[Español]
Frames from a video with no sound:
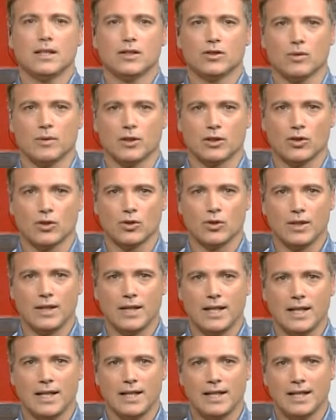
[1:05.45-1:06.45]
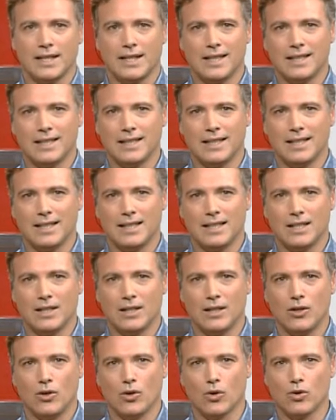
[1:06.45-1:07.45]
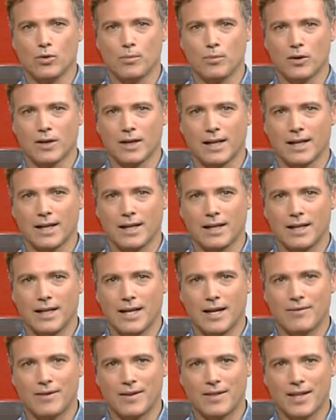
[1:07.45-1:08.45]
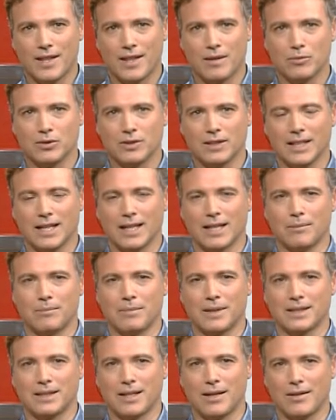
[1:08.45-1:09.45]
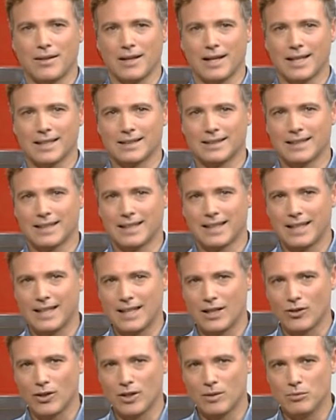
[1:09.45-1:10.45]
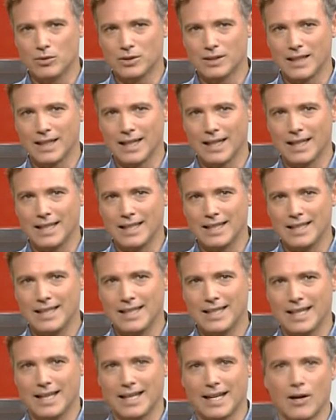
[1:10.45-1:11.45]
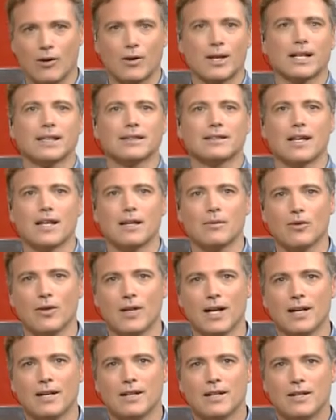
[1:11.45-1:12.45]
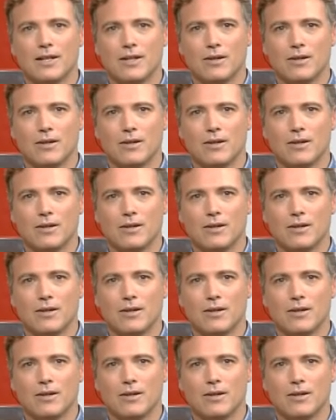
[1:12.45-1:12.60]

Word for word: sobre todo en, en los grupos que las bandas de música que pertenecen a ese género de música indie que ahora que está de moda,